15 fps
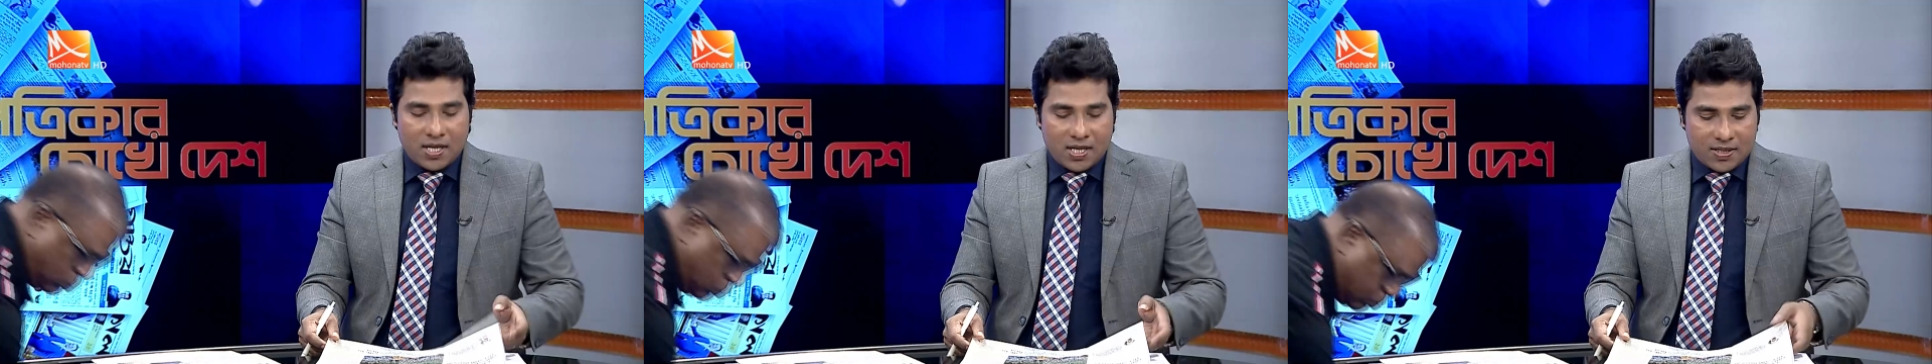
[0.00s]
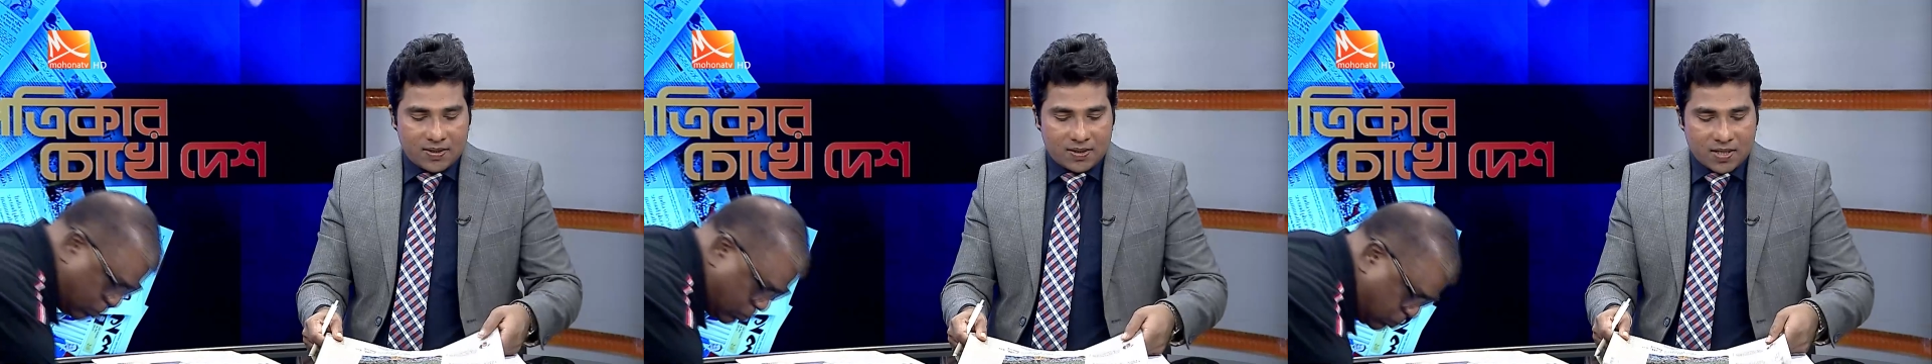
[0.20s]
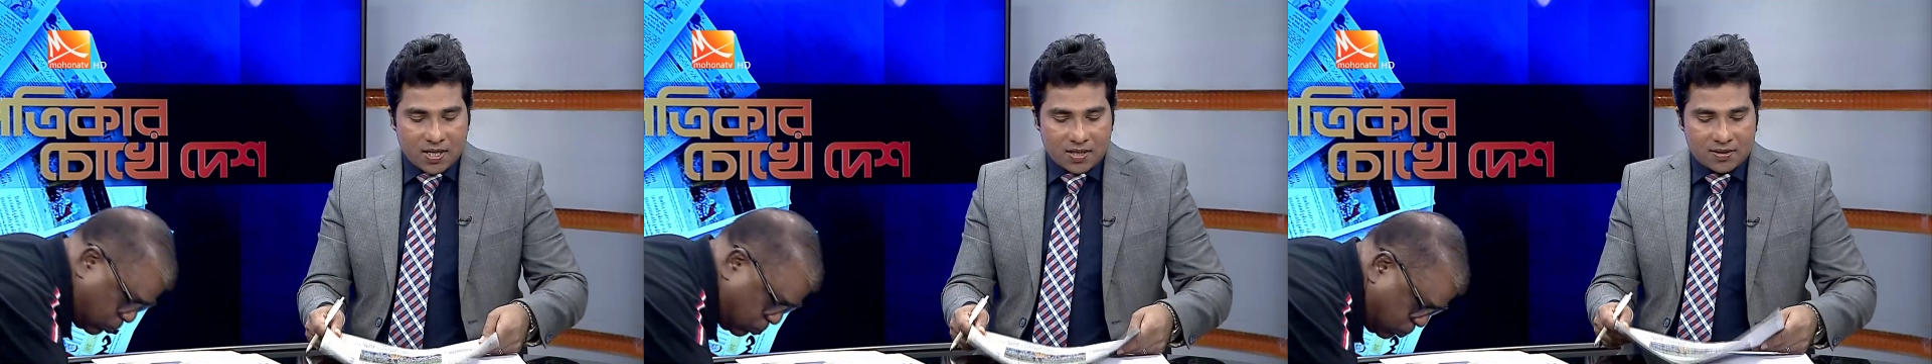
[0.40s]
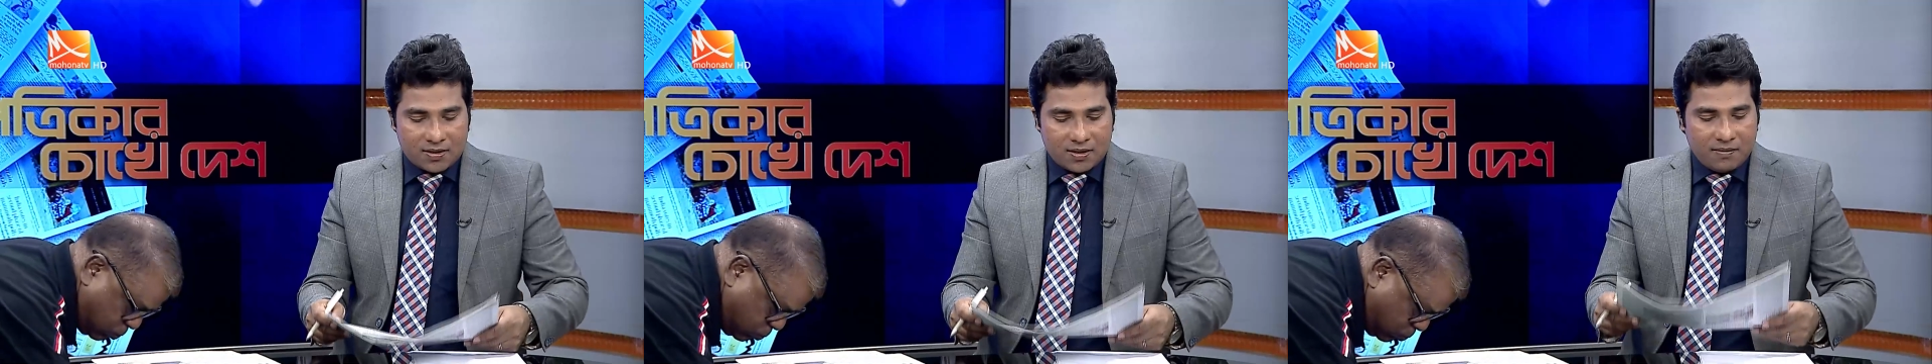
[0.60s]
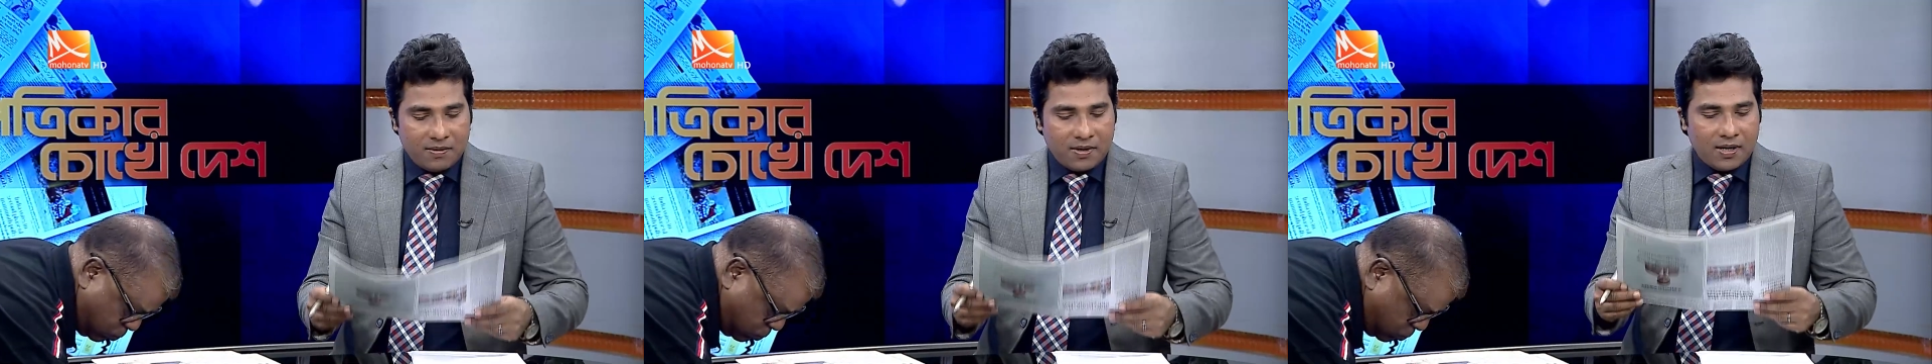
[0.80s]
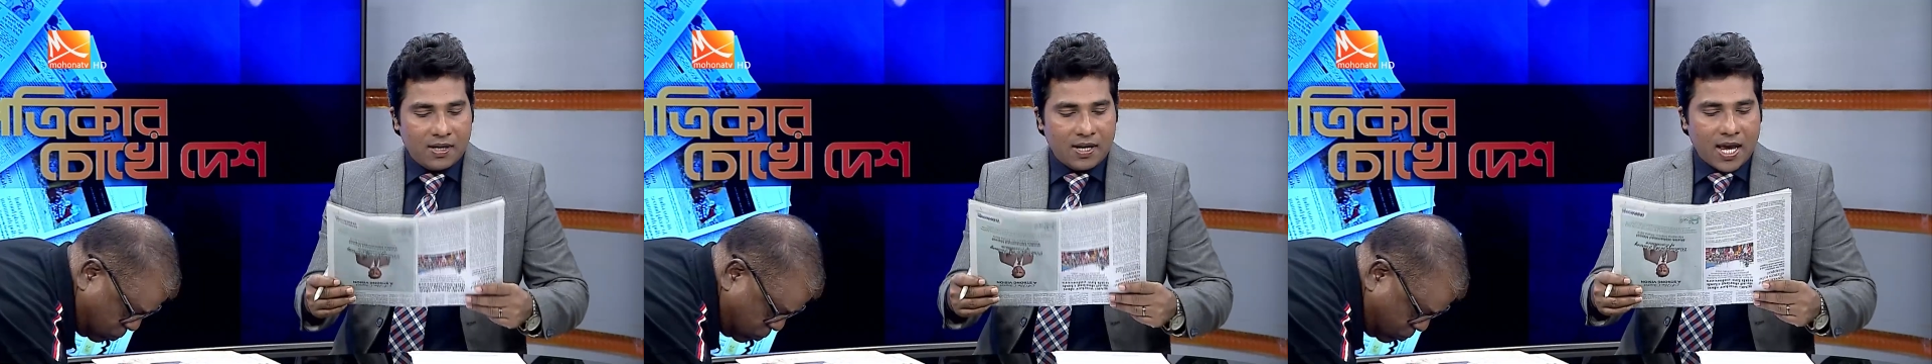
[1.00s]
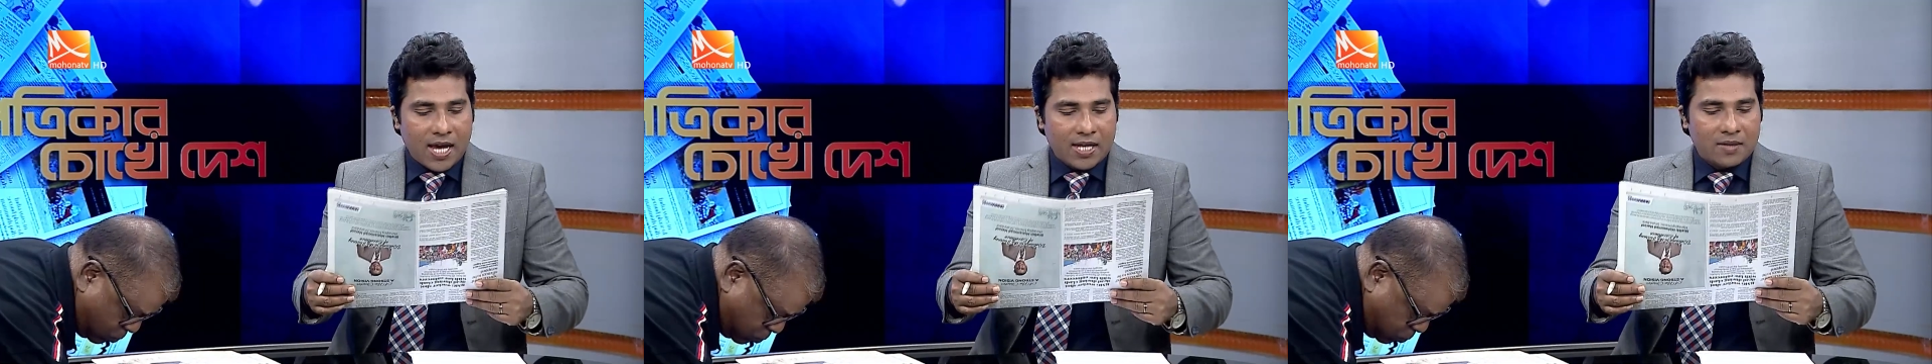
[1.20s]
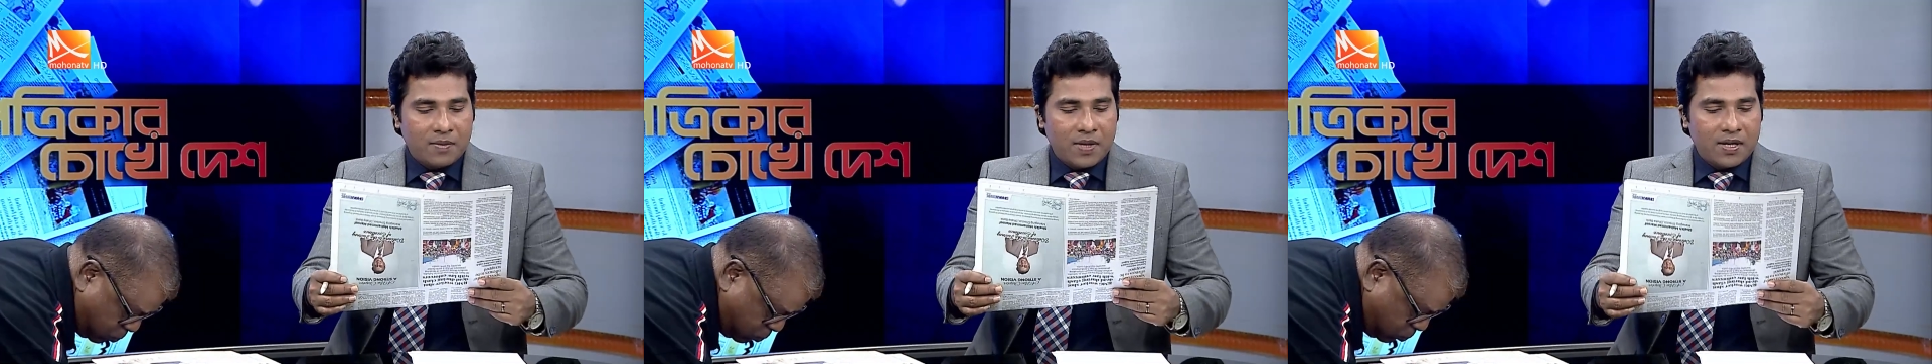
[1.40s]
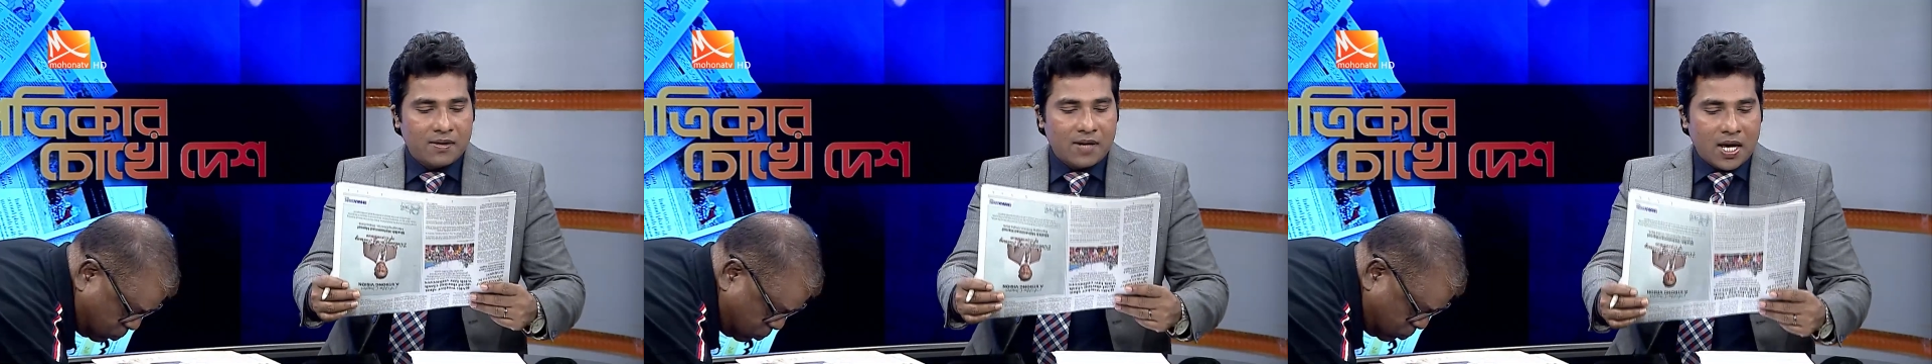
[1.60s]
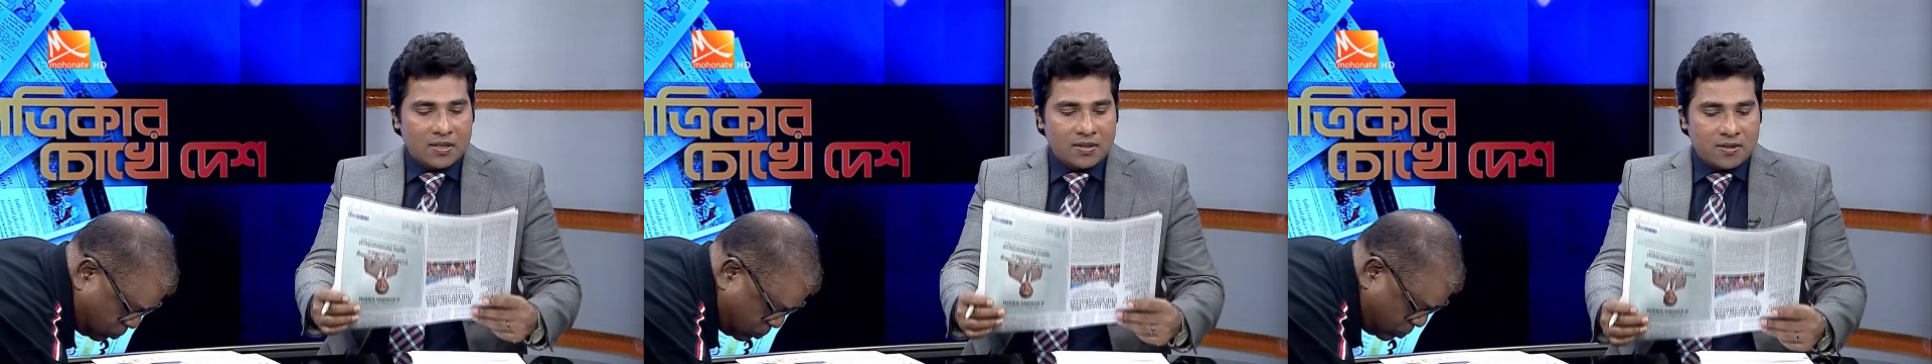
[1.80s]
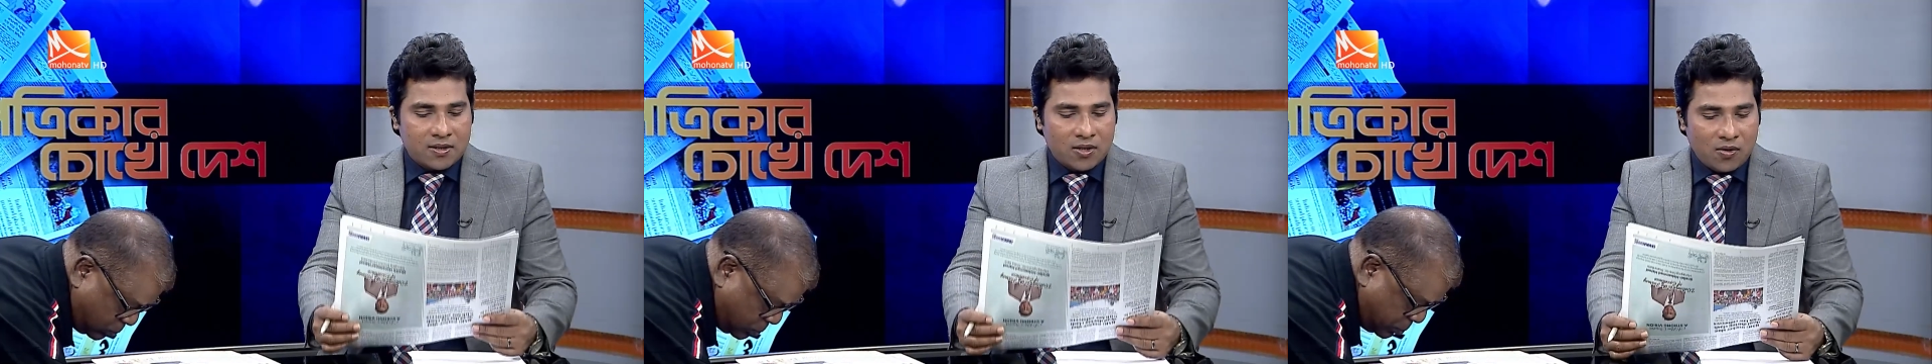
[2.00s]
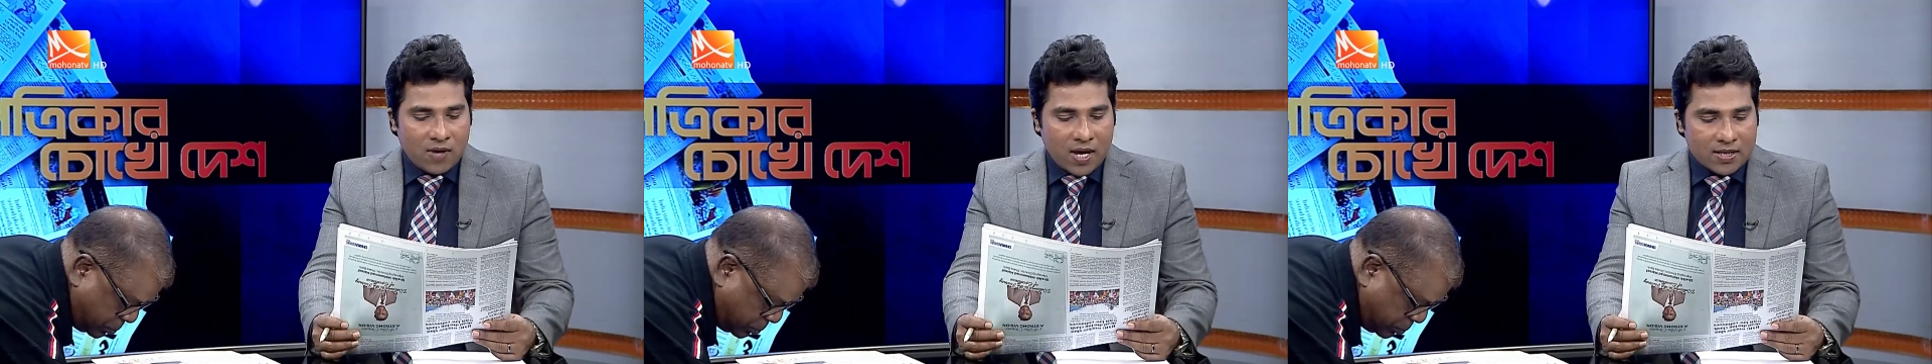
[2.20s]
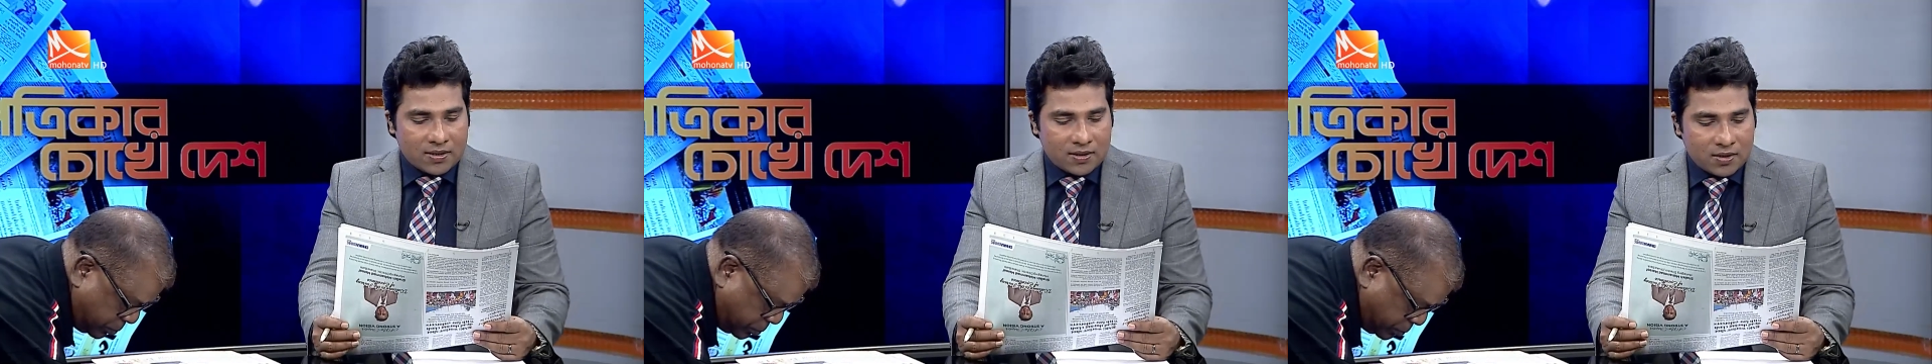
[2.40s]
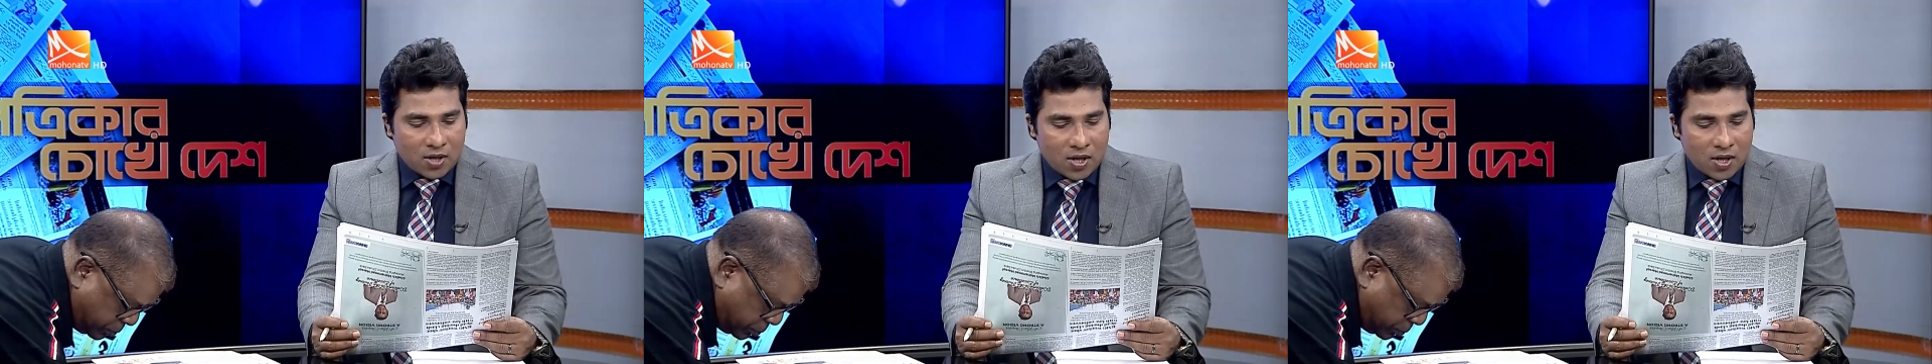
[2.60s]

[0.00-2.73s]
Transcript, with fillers: Daily Star civil admin runs slow as